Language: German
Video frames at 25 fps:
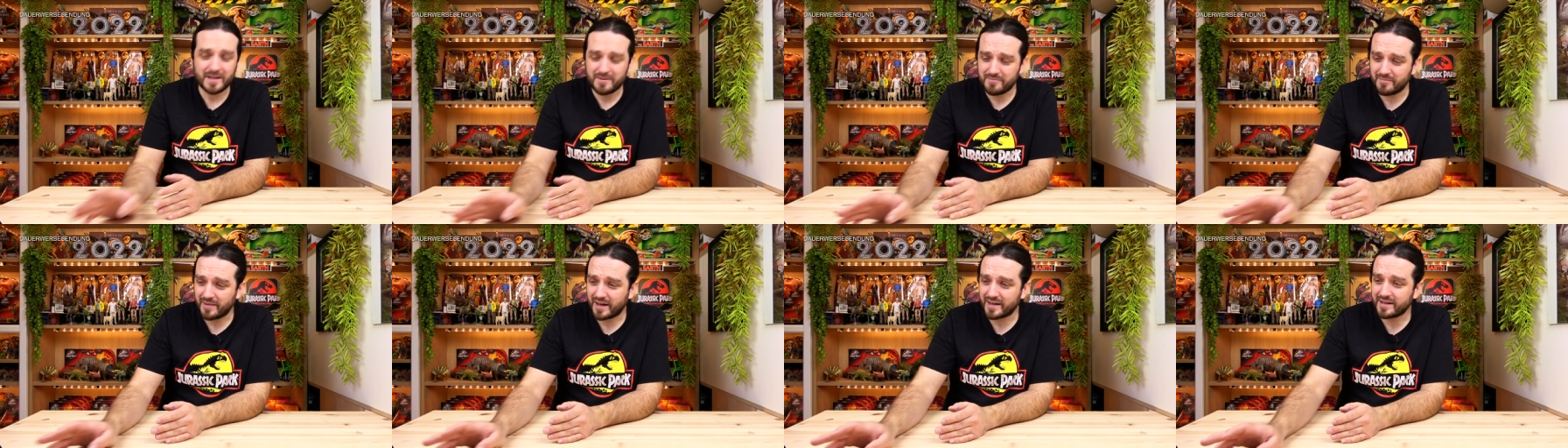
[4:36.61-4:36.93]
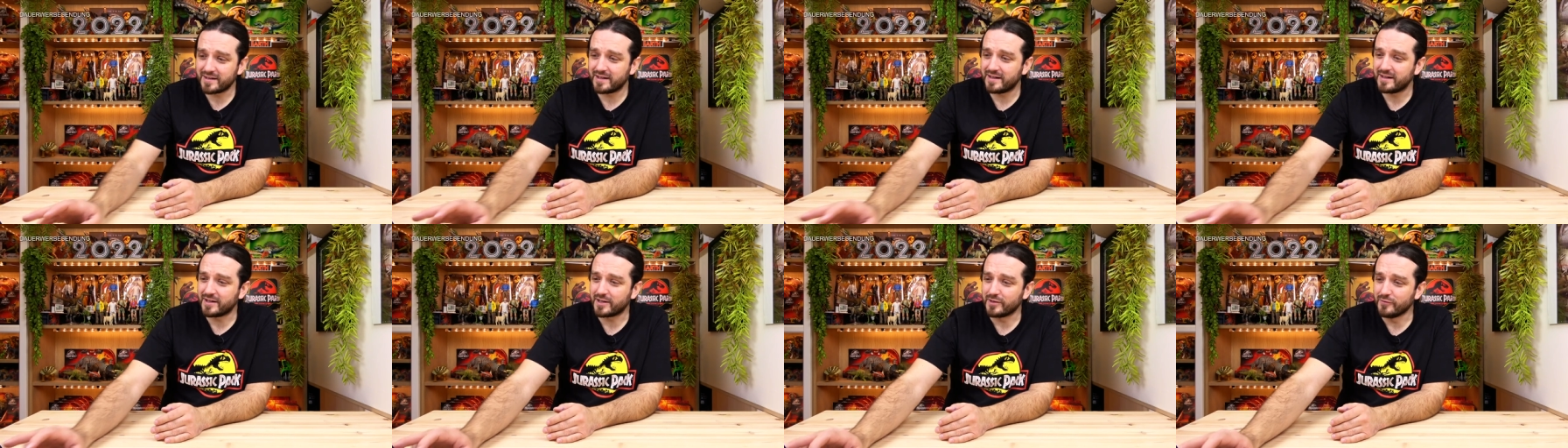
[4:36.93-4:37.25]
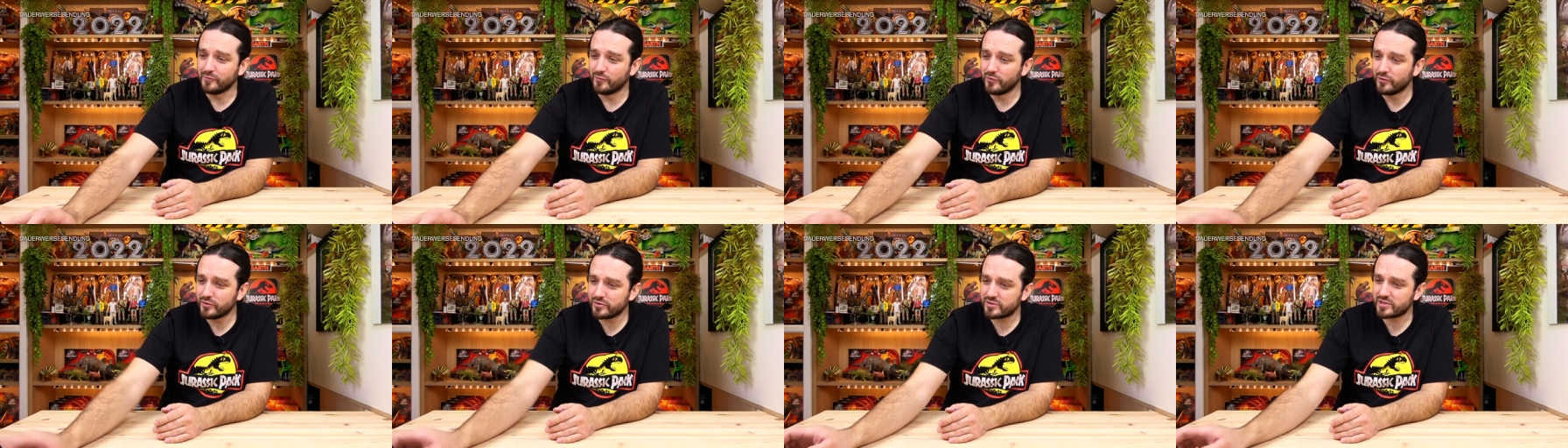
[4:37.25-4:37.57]
man
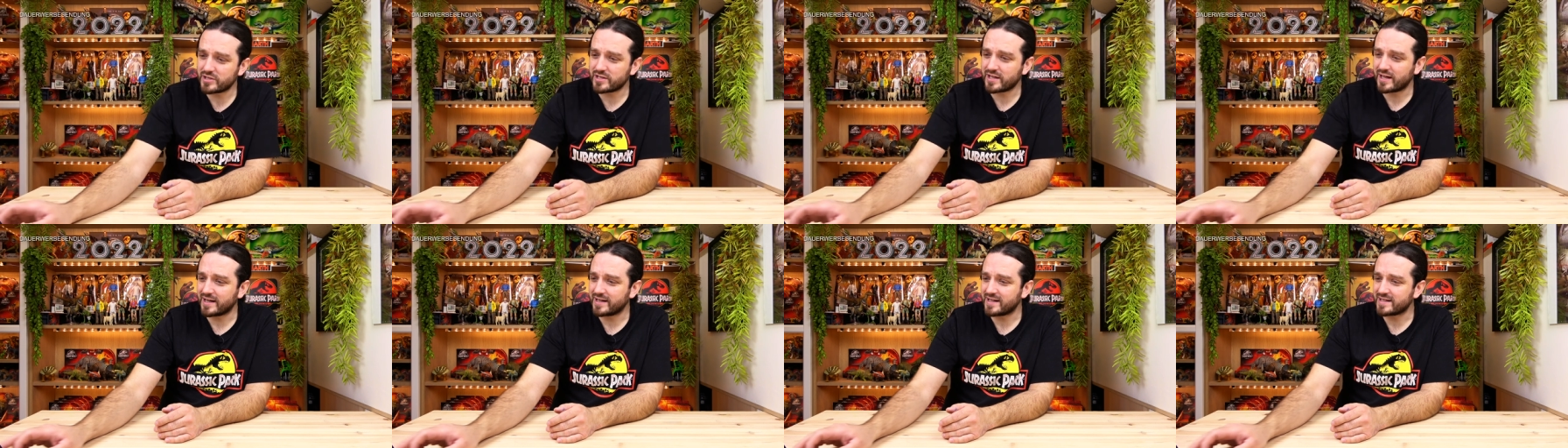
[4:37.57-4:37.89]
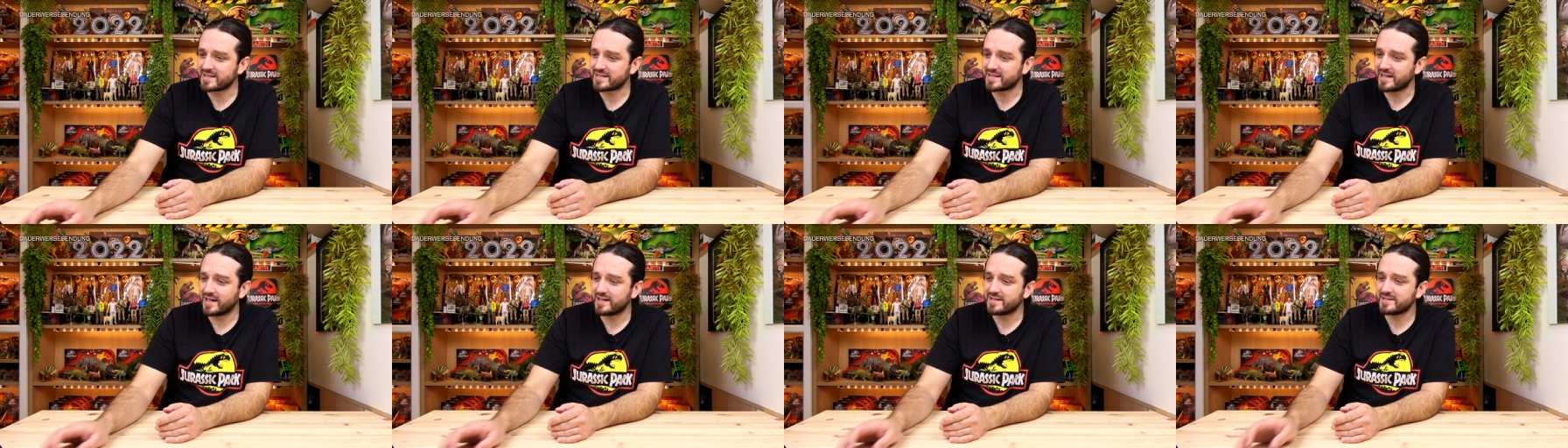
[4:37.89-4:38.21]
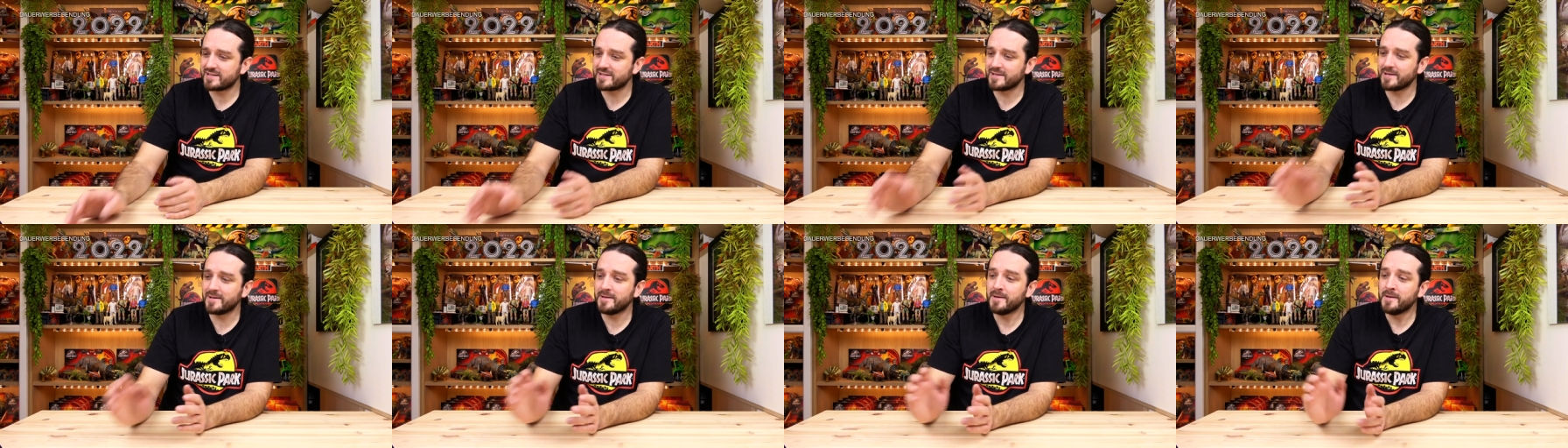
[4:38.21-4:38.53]
gewöhnt sich an das
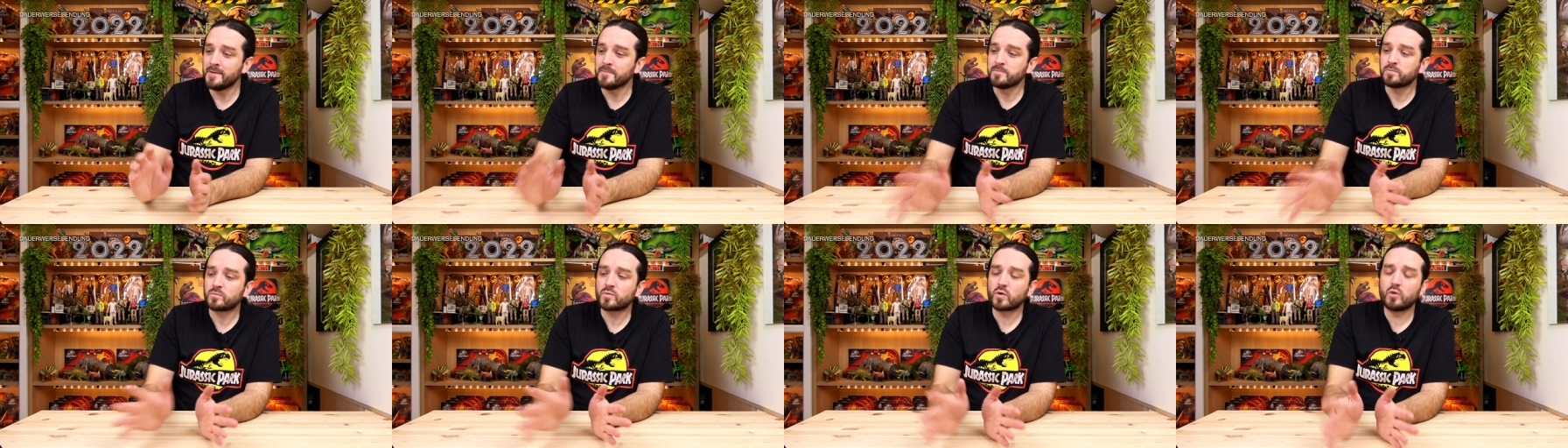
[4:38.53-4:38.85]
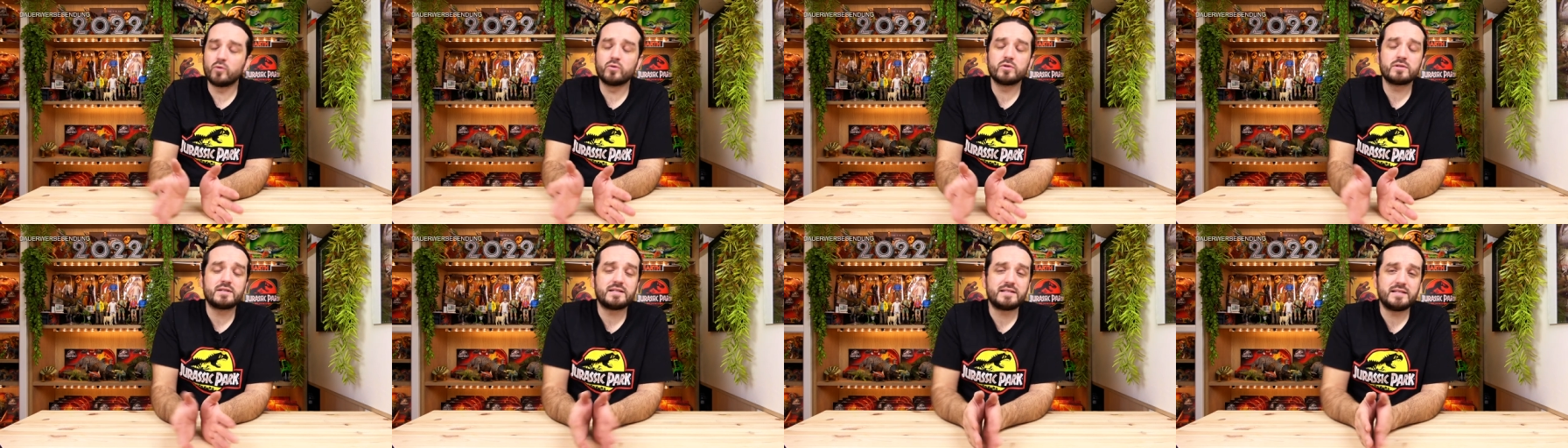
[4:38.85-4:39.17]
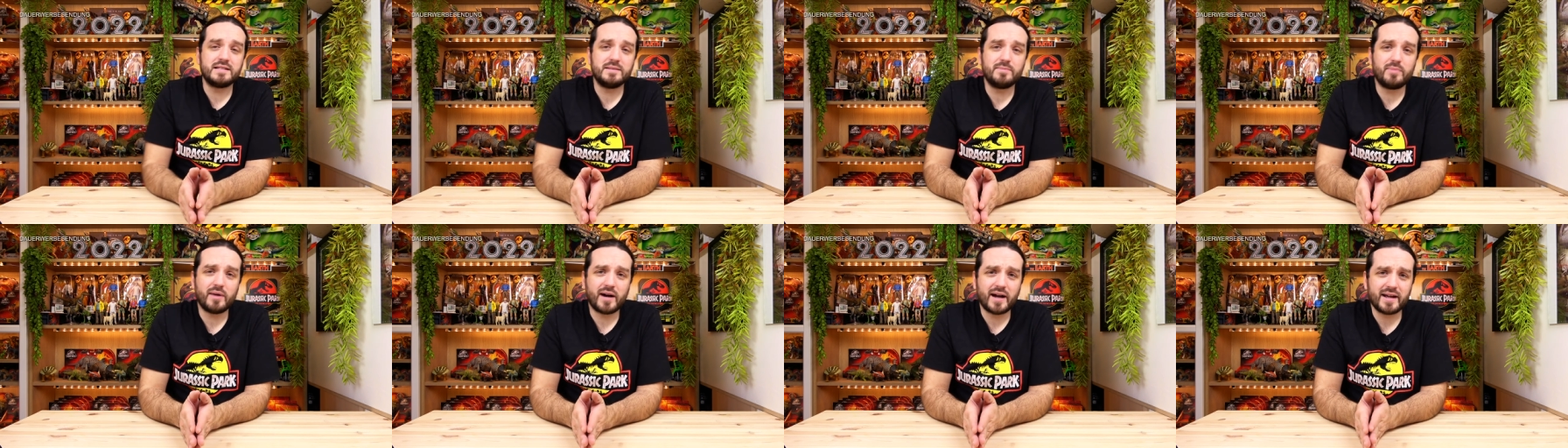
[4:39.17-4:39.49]
Ganze. Und
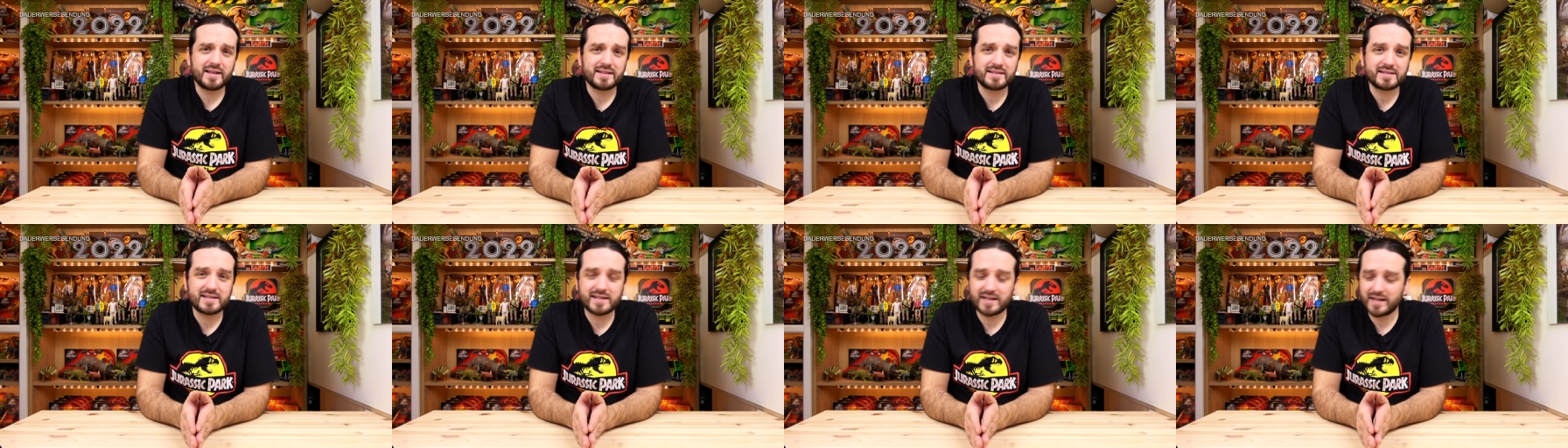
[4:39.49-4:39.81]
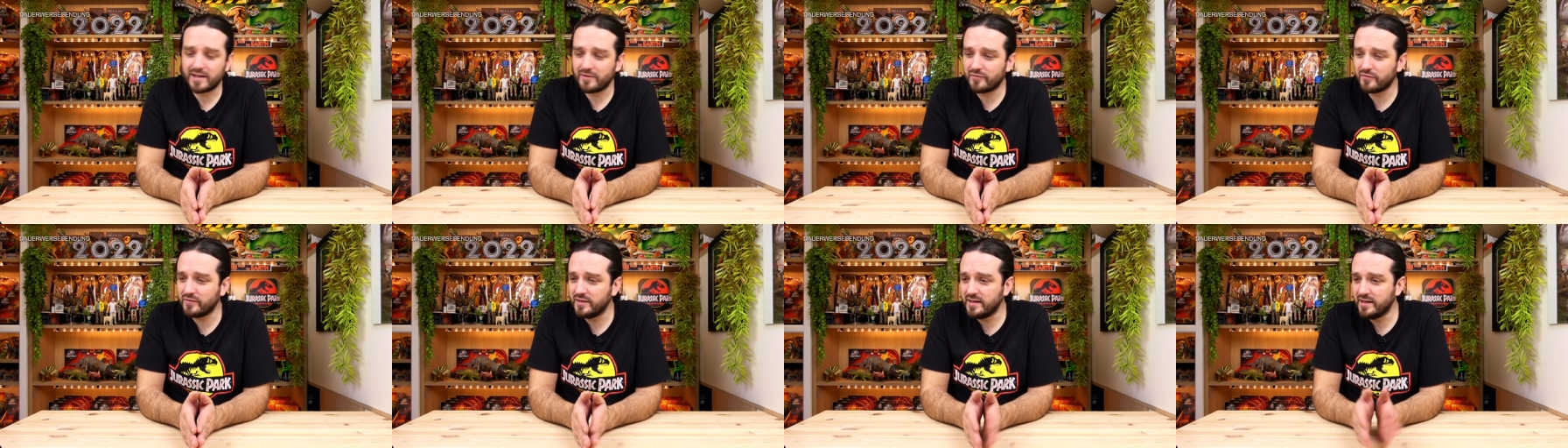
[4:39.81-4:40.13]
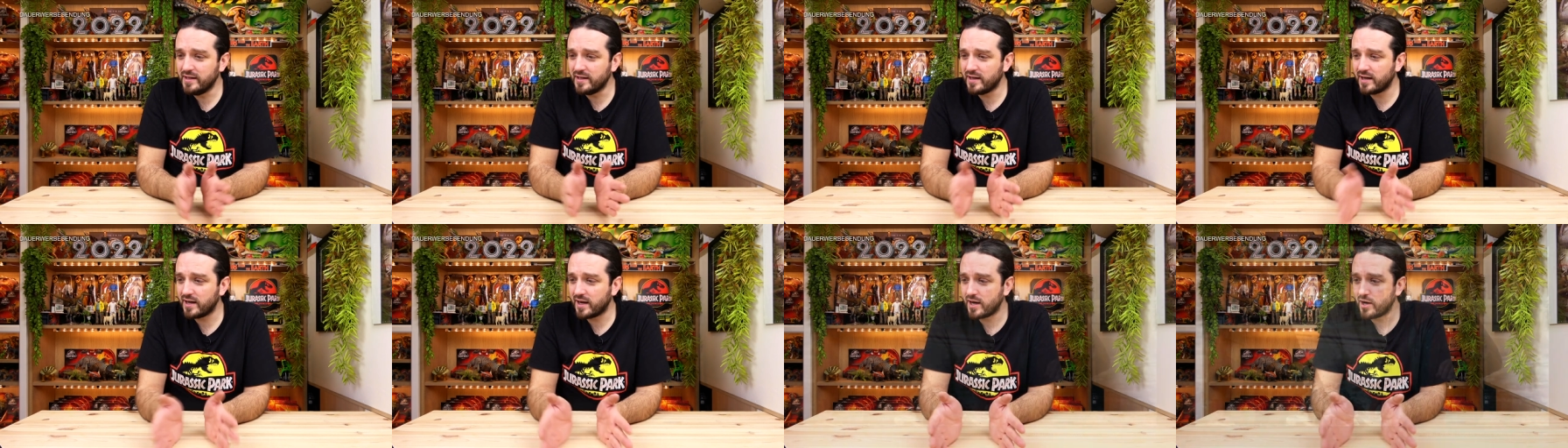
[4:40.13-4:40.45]
die beiden treffen hier